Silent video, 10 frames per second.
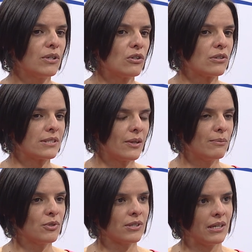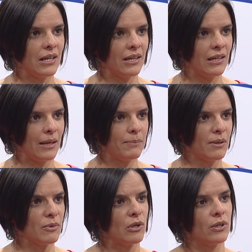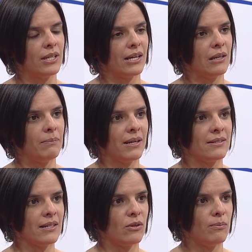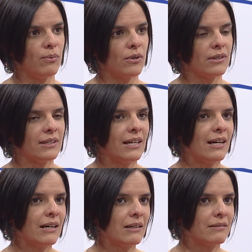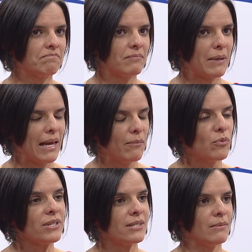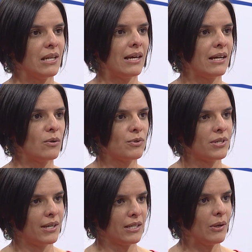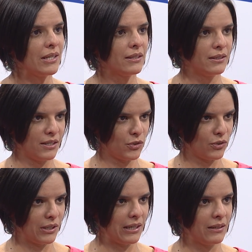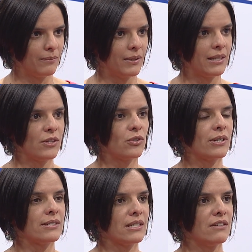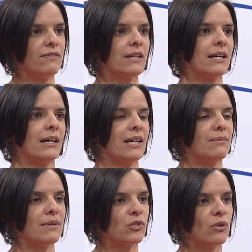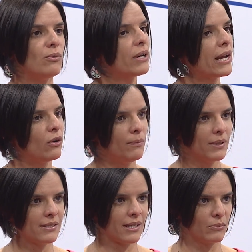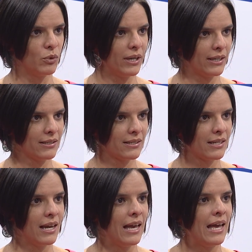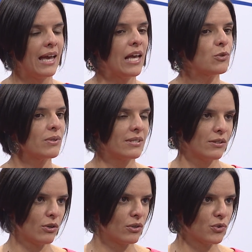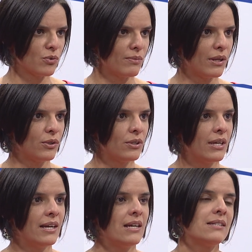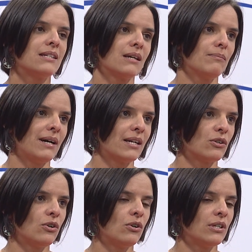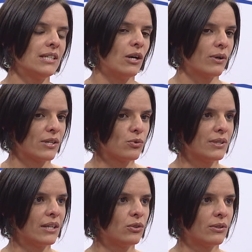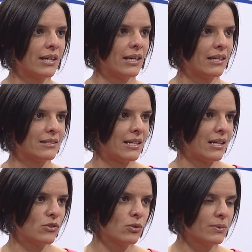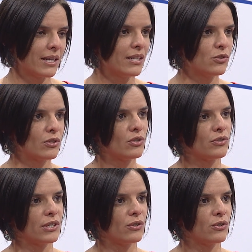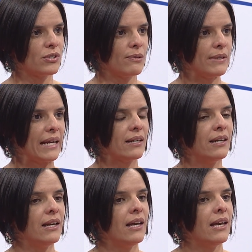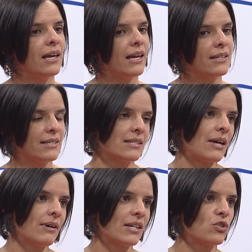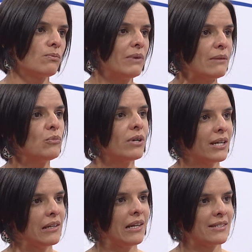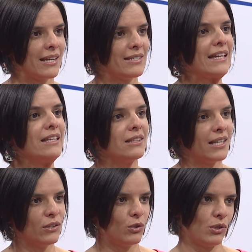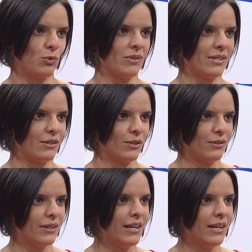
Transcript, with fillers: bueno, sabemos que la epidemiología en el país se comporta eh, muy similar a como se da a nivel internacional, ¿verdad? ¿Eso qué significa? Es más común en hombres que en mujeres el suicidio consumado. Sin embargo, y aunque es un dato que está en subregistro y no se conoce bien, eh, se sabe que son más mujeres las que hacen intento de suicidio.